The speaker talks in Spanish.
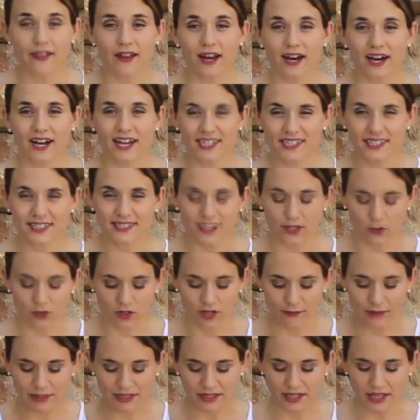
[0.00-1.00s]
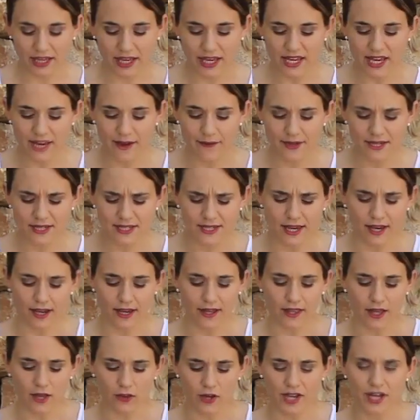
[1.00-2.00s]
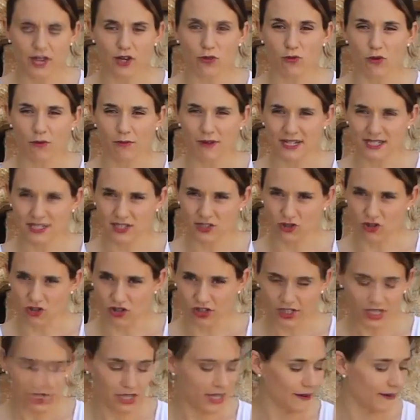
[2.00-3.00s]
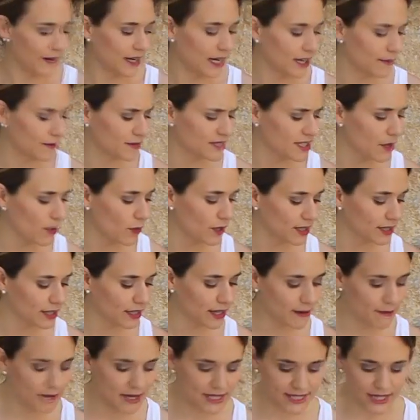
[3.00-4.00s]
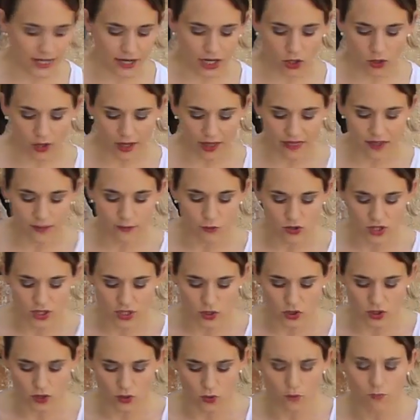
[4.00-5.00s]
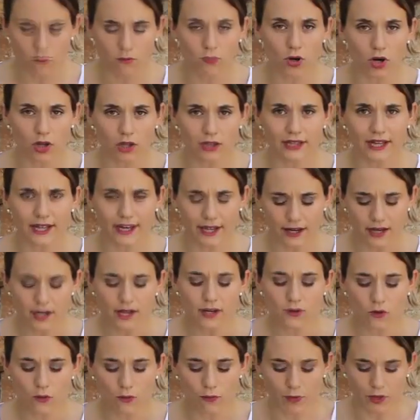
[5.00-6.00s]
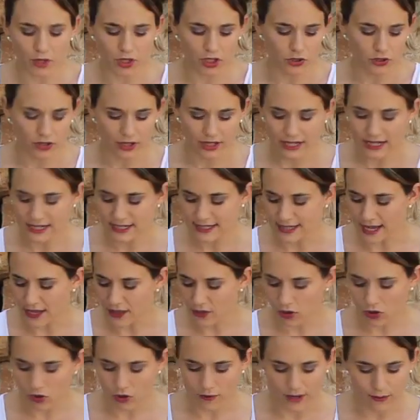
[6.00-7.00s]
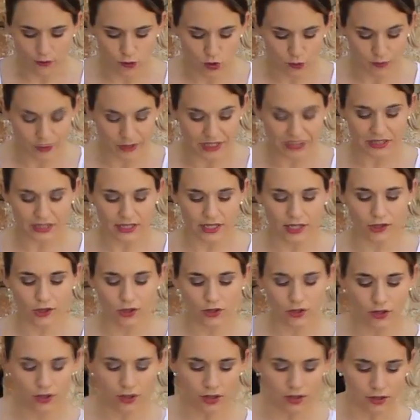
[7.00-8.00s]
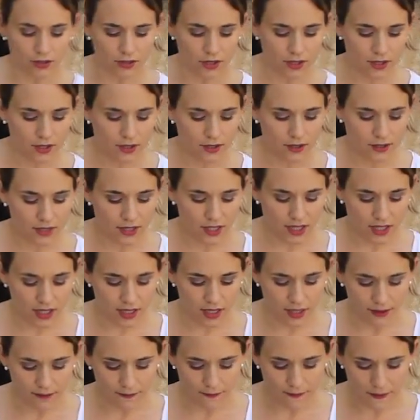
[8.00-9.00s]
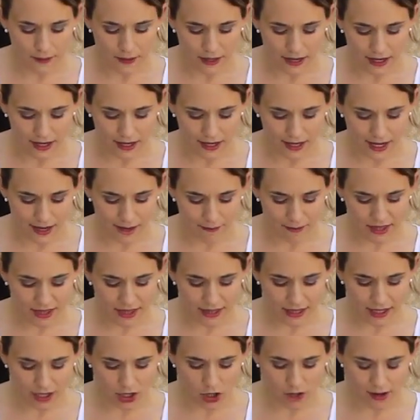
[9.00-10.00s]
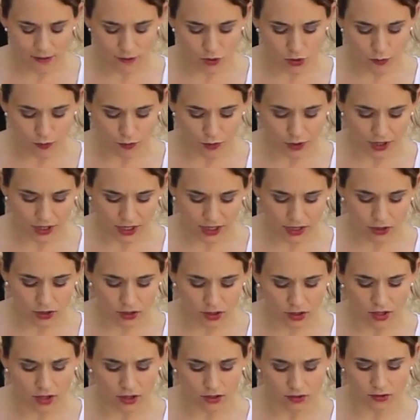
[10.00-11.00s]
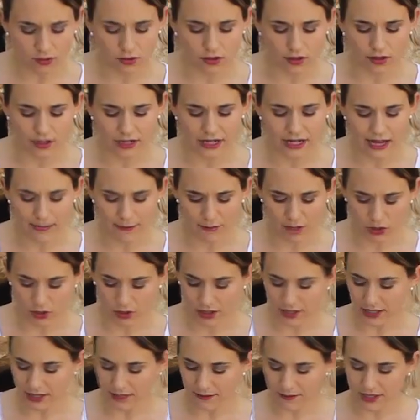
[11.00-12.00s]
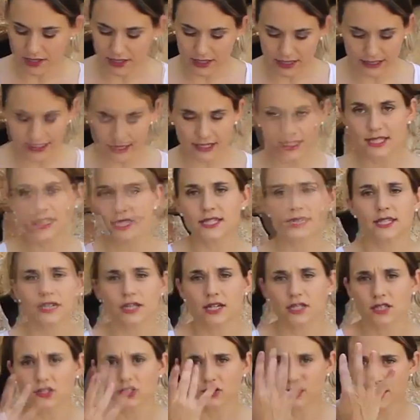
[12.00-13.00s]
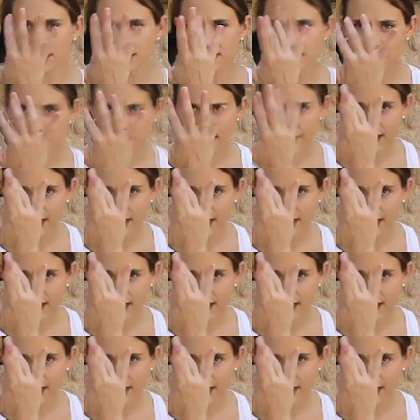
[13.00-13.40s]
la galleta con la mantequilla, veis que ha quedado ahí como más cogida, ¿vale? Se aguantará más y ahora lo que hacemos es en un molde, un poquito engrasado, lo vamos virtiendo y a medida que lo vamos poniendo, con la mejor herramienta que existe, que son esta de